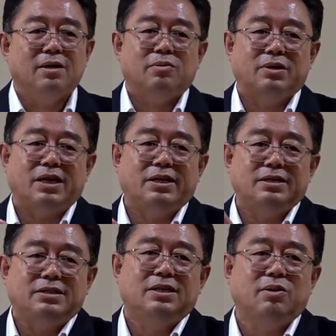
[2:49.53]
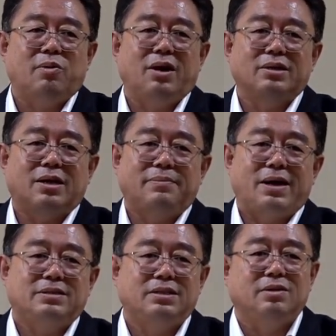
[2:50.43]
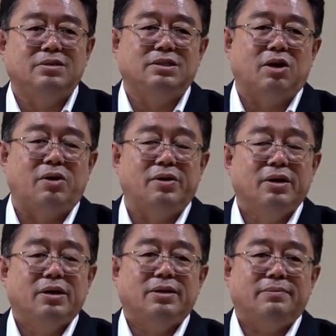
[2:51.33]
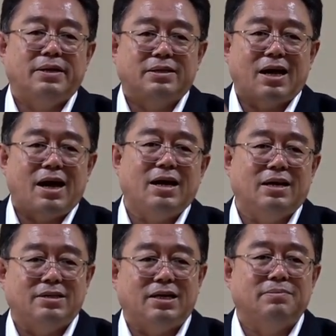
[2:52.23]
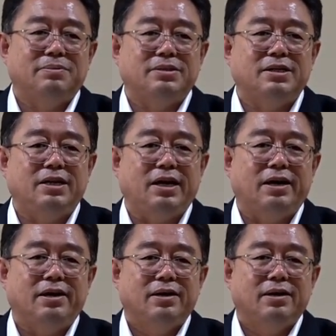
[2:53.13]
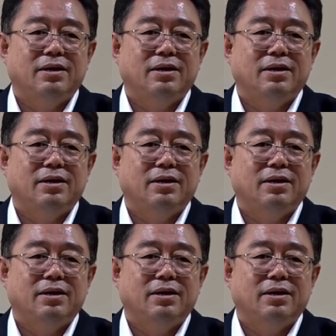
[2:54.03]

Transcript: 我太太姓黄，他妈姓肖，那么他两家的不清理。